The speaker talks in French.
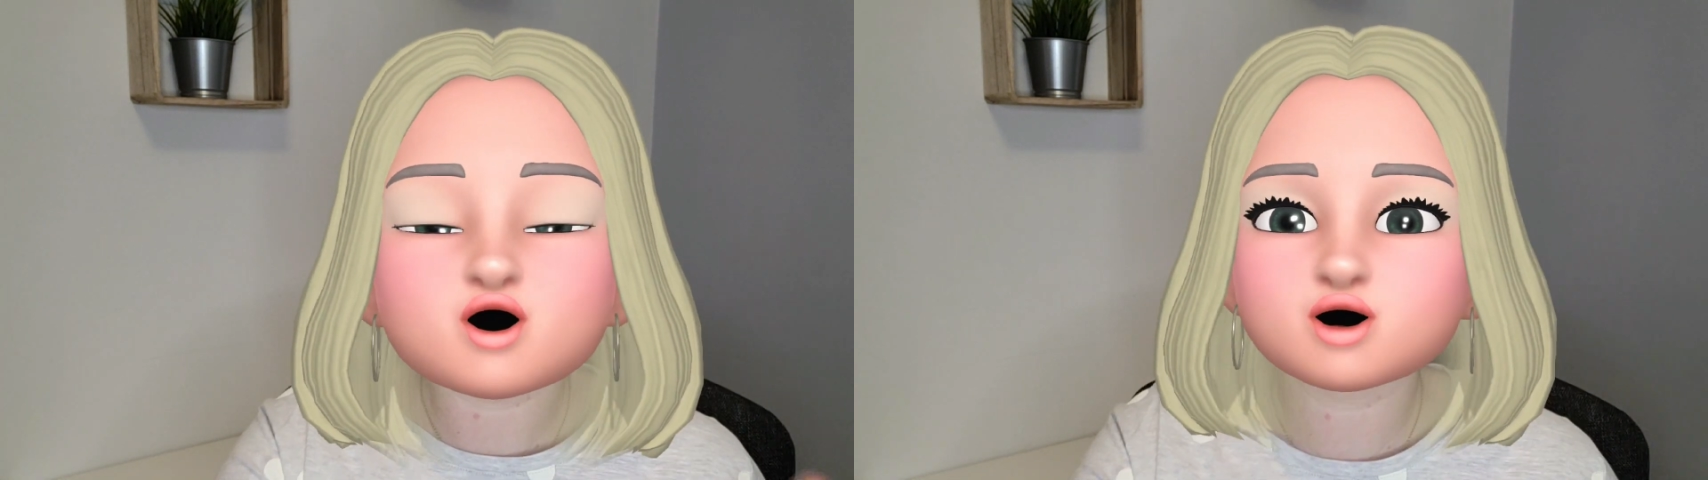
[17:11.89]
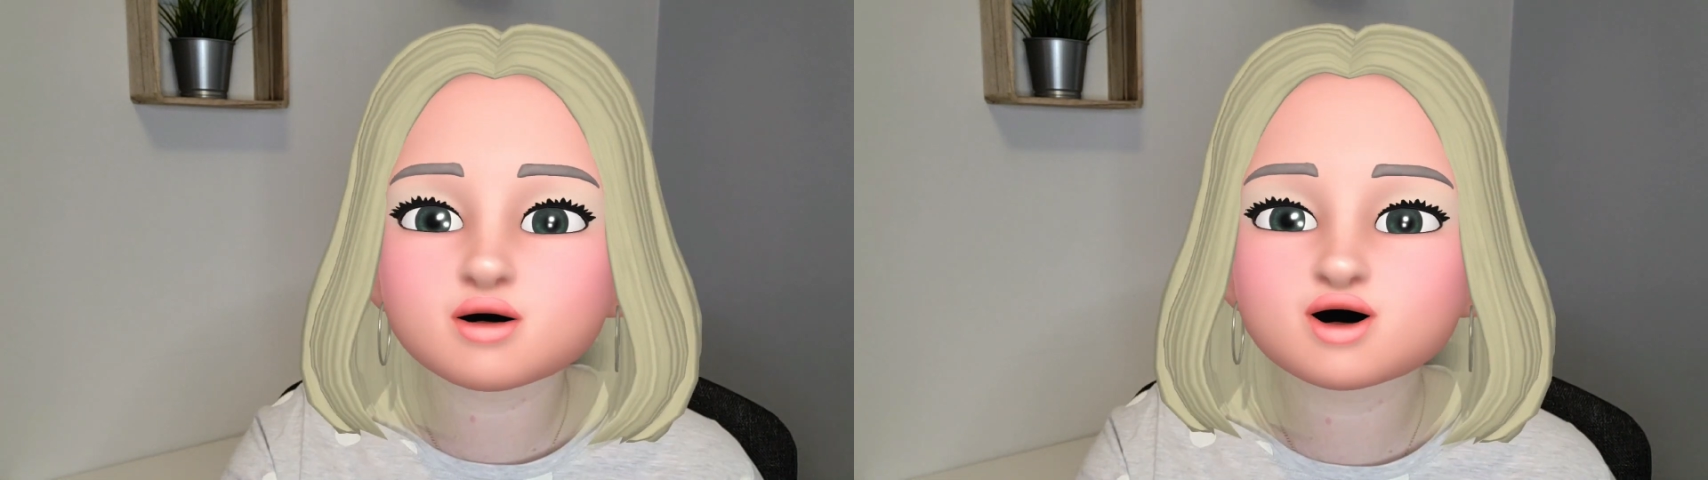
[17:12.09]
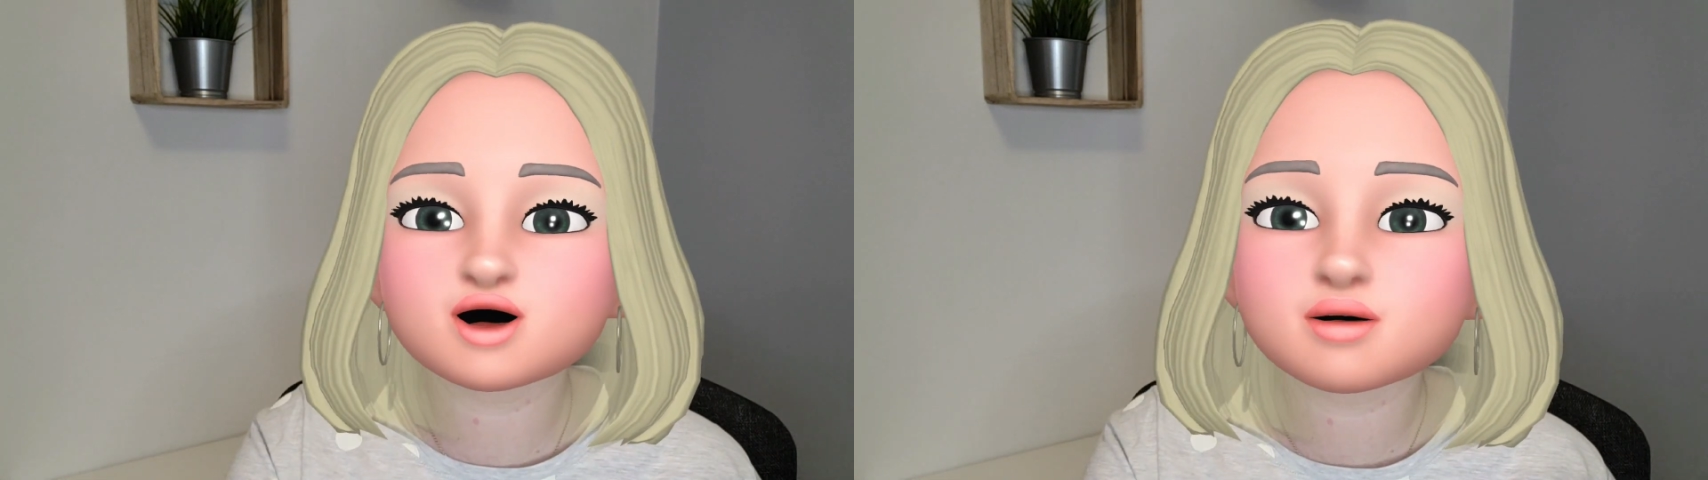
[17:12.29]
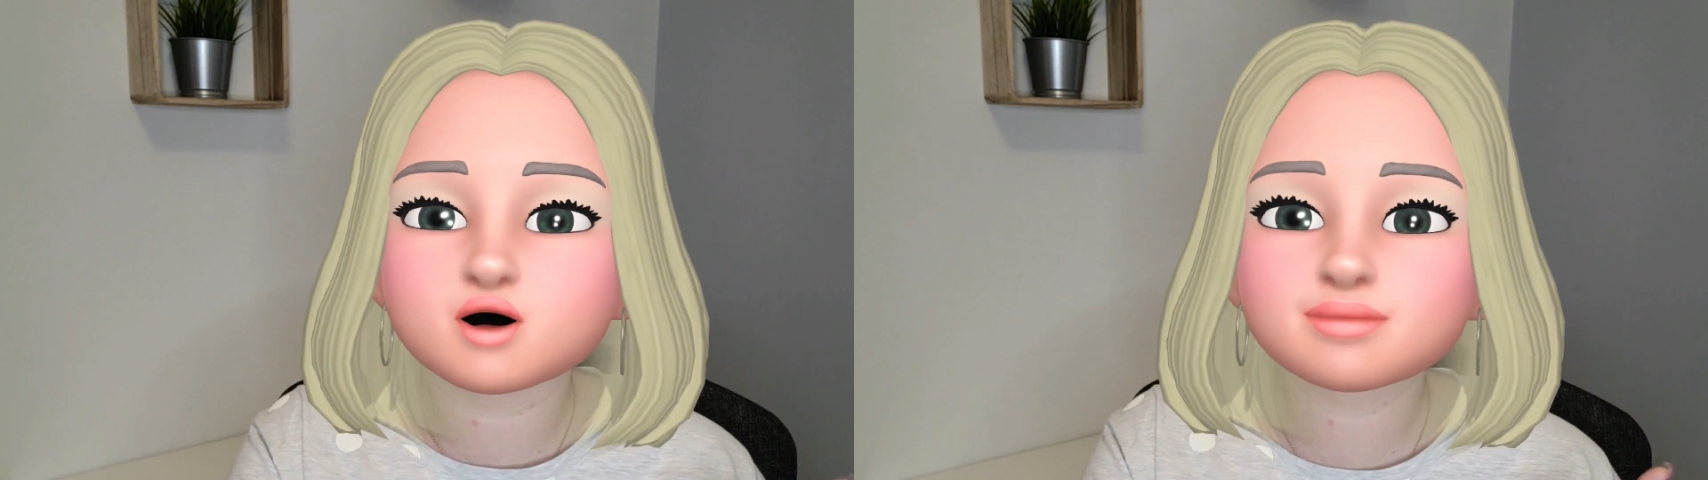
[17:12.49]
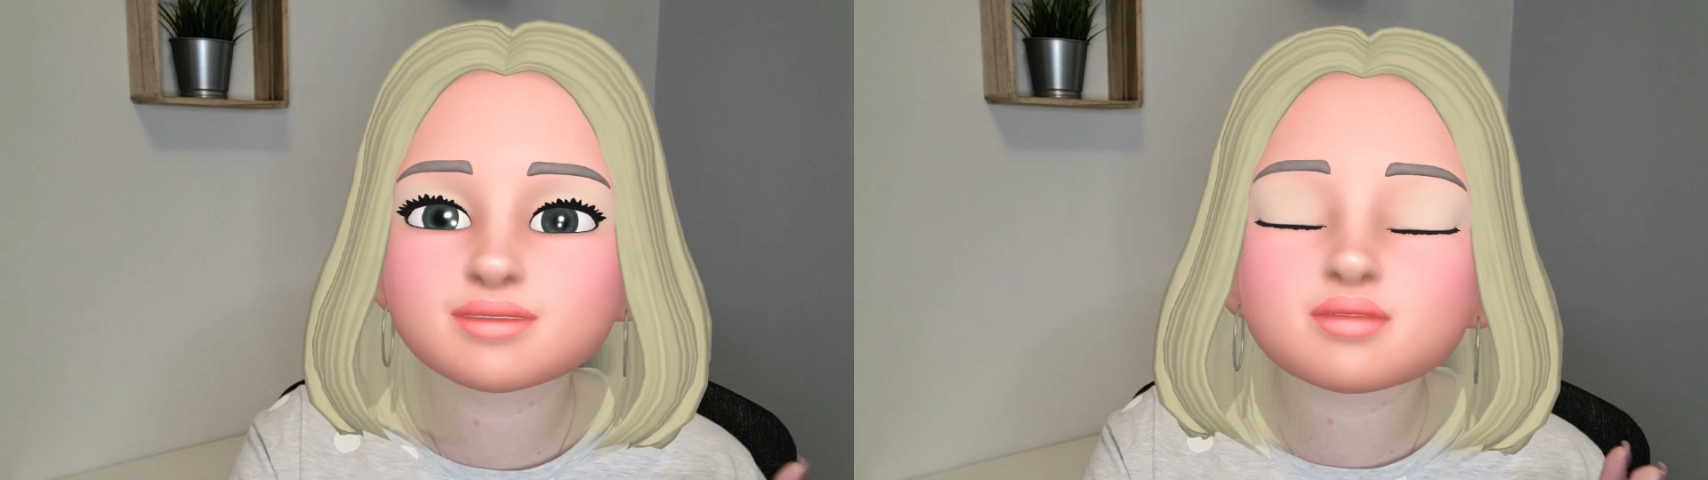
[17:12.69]
je vous ai
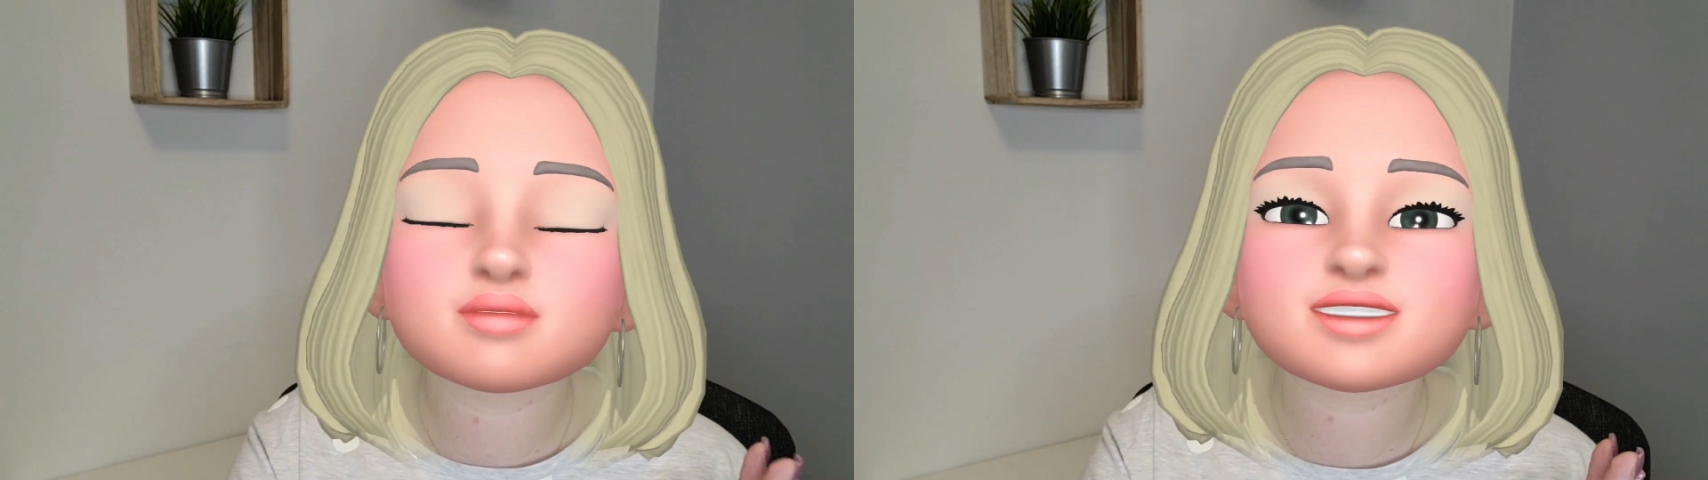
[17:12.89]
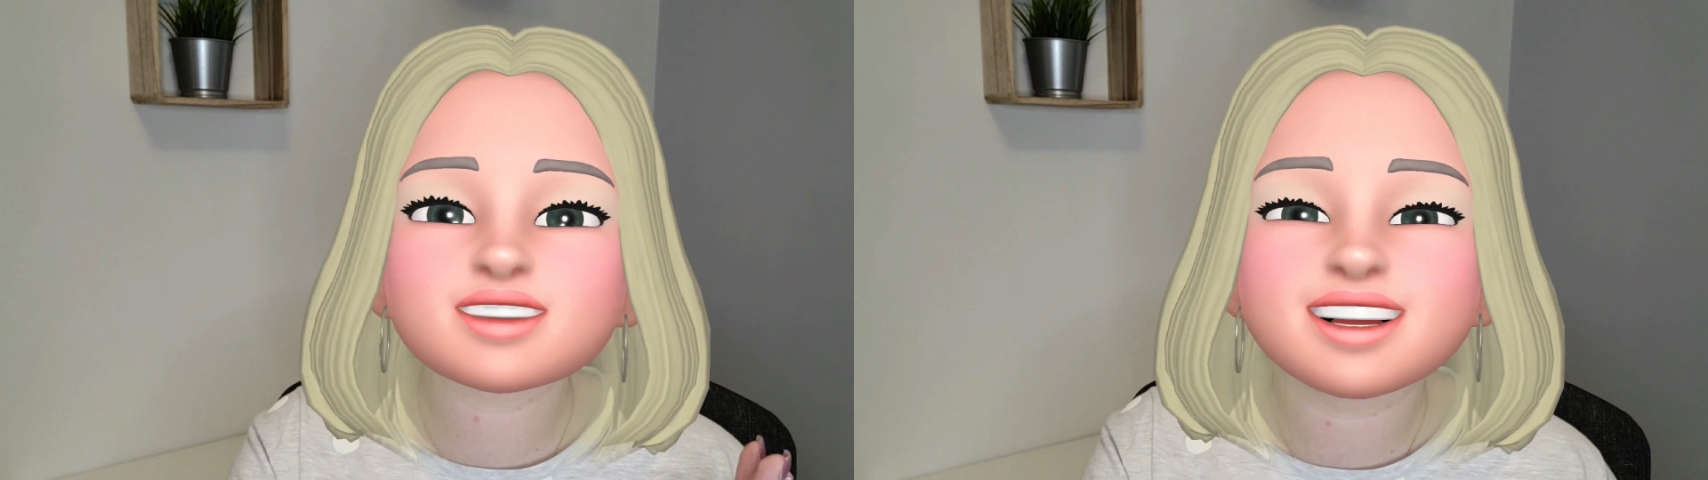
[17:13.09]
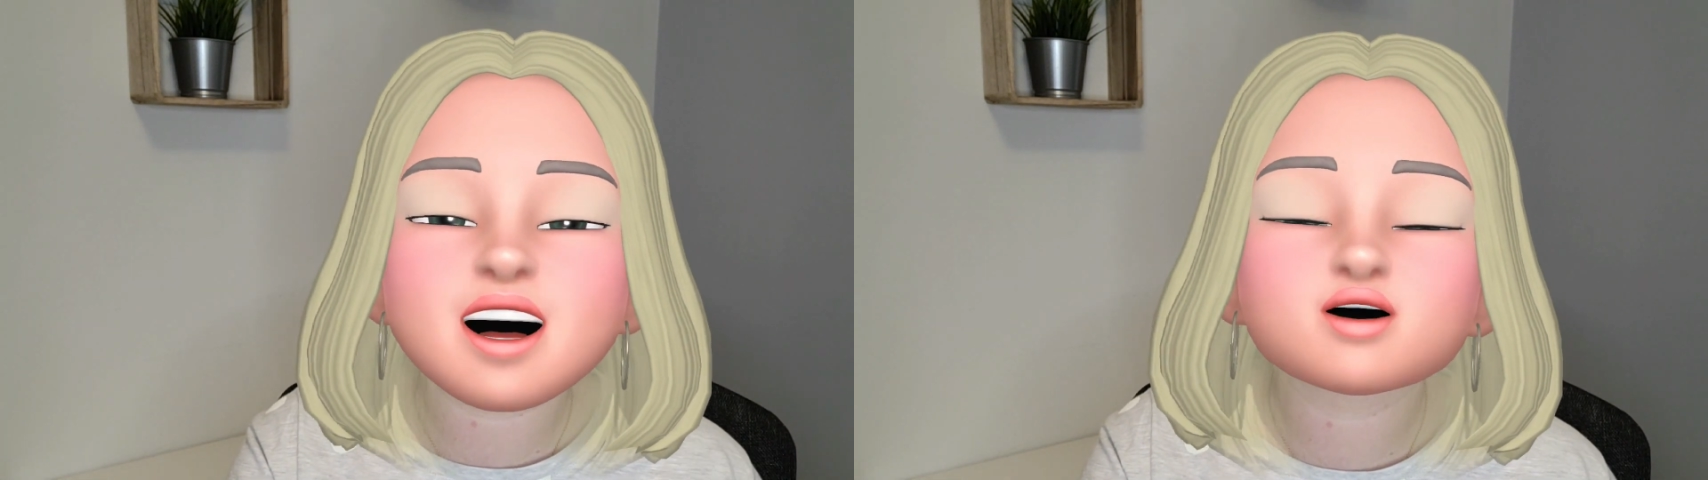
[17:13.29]
donc un petit peu montré ça.